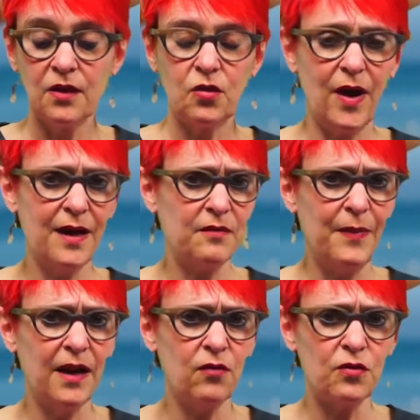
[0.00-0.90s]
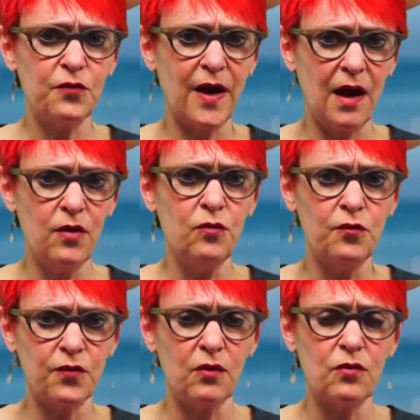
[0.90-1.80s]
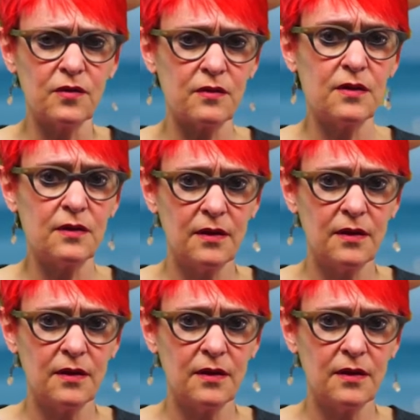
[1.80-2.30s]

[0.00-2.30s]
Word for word: Da haben die Männer und die Frauen aufgelöst.